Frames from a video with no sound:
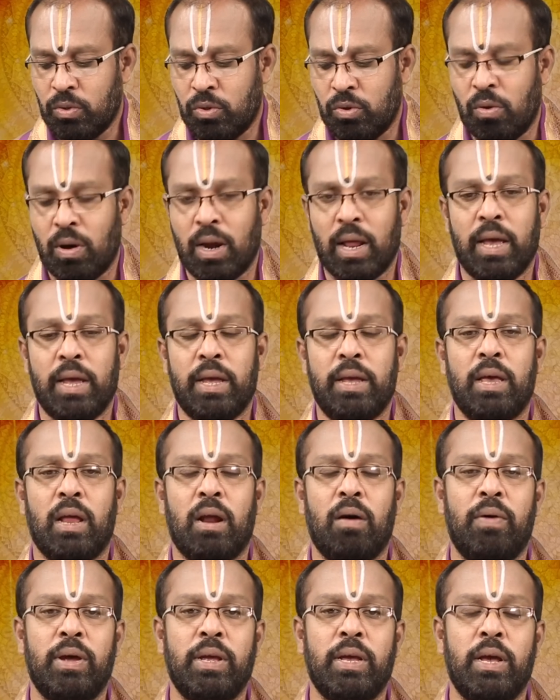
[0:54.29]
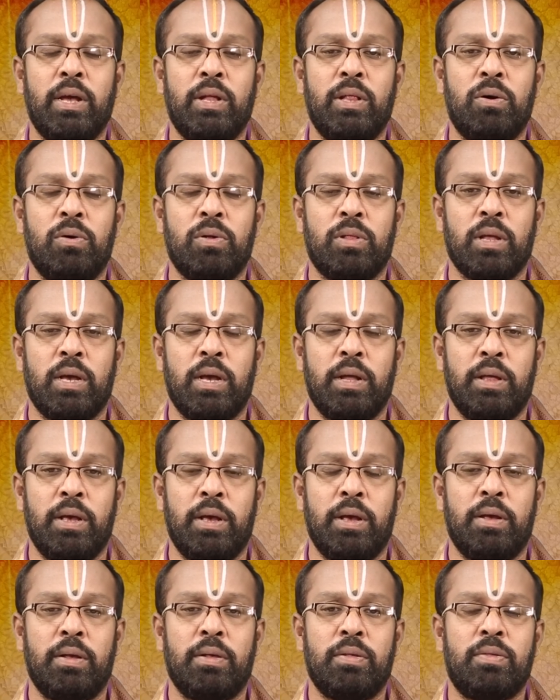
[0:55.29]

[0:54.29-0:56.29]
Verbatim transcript: జూలై ఇరవై ఐదవ తేదీ